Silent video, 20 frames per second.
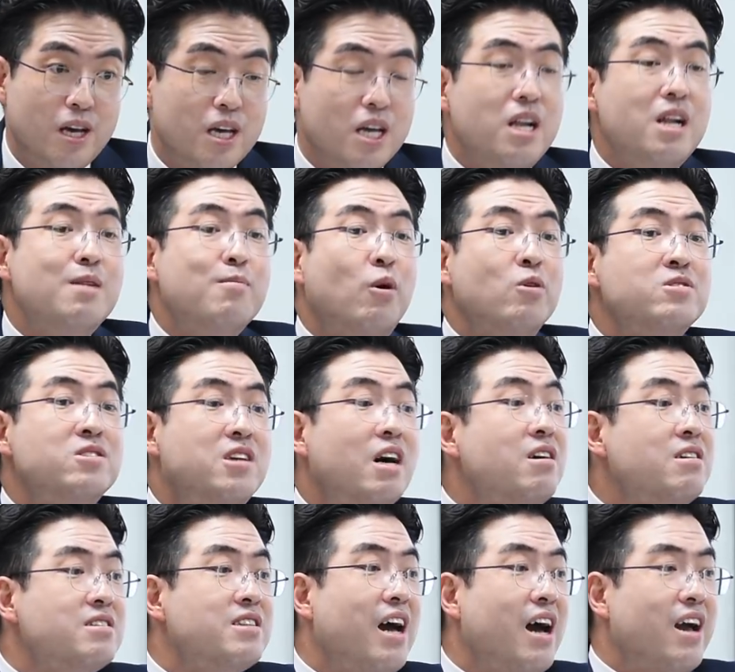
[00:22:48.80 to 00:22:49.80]
일본
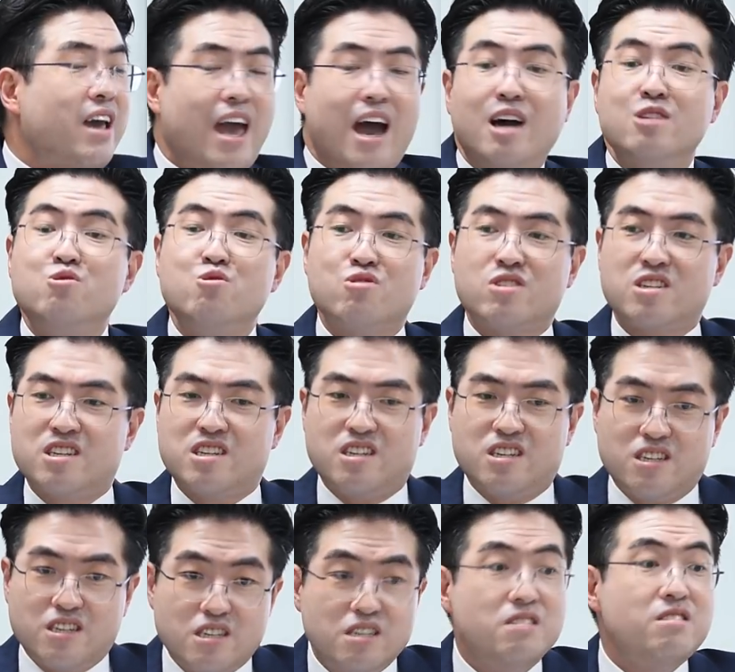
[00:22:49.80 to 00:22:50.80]
정당의 아주
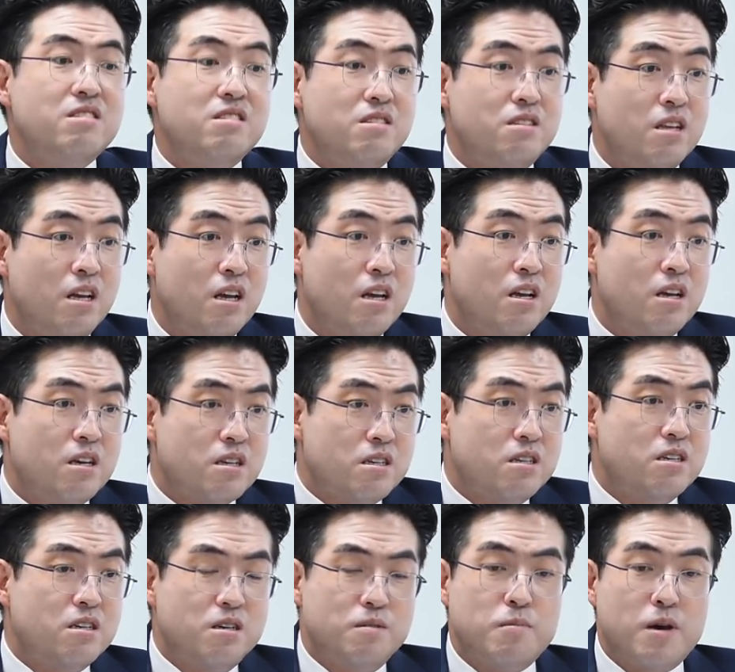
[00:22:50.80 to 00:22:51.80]
큰
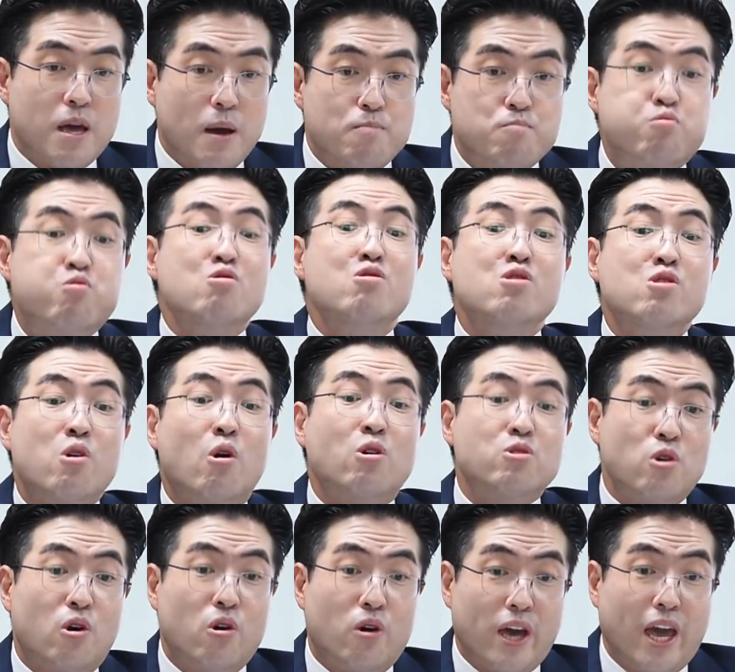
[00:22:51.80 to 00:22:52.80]
그 뭐야
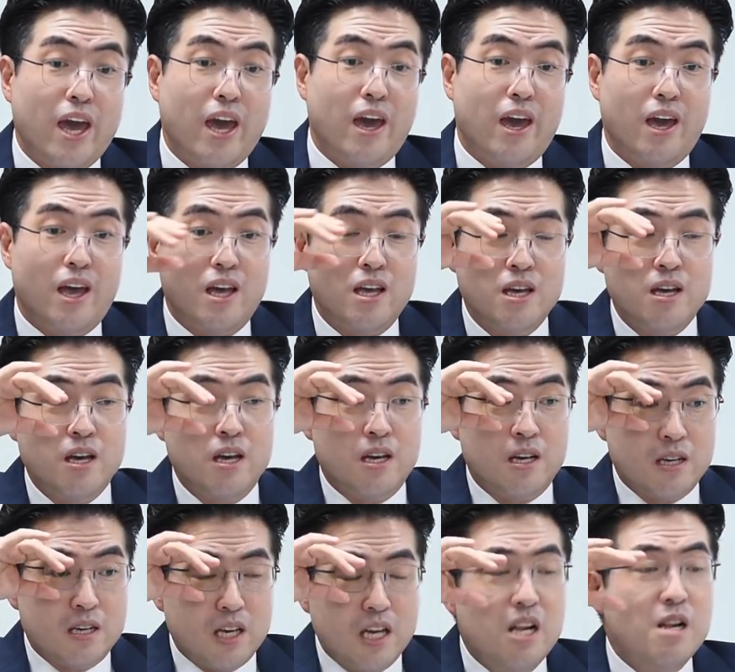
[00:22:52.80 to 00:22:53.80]
불교종의
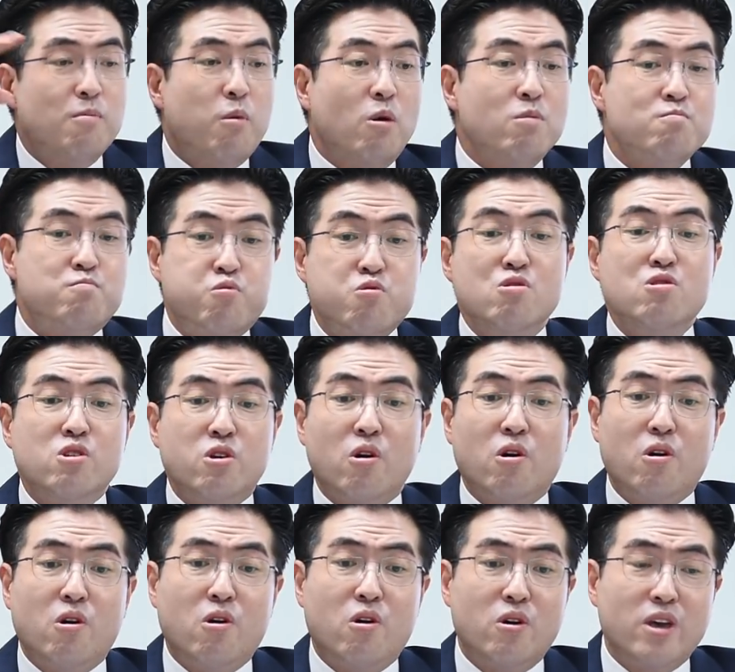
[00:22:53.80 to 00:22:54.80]
일본
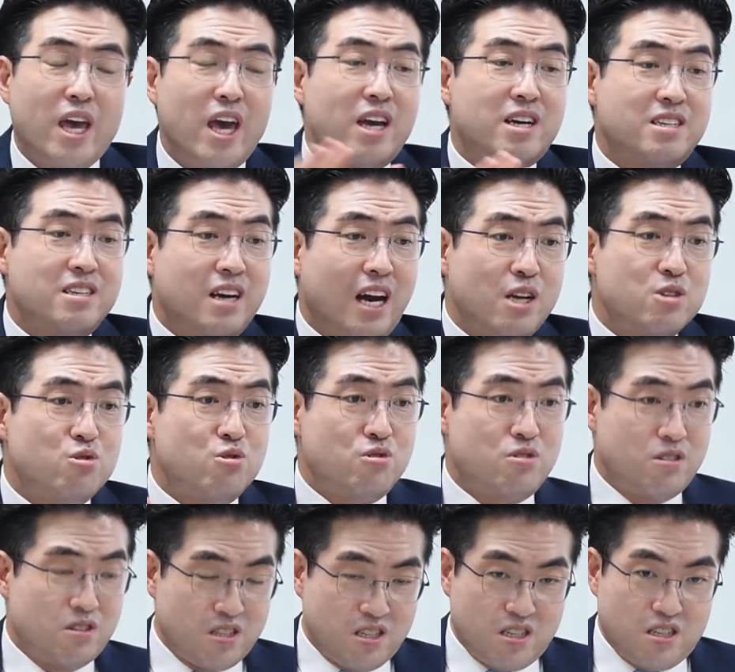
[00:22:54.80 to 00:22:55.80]
불교의 그
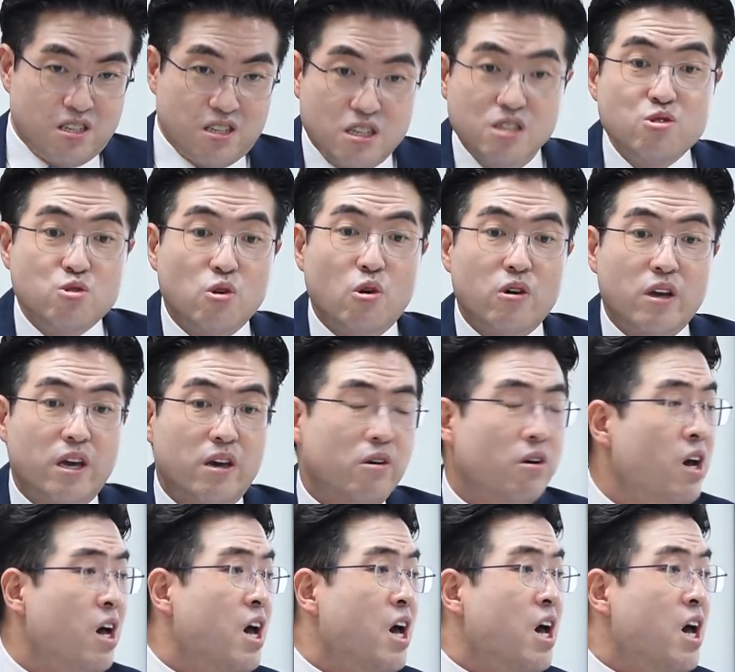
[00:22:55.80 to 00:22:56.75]
아주 큰 종이에요.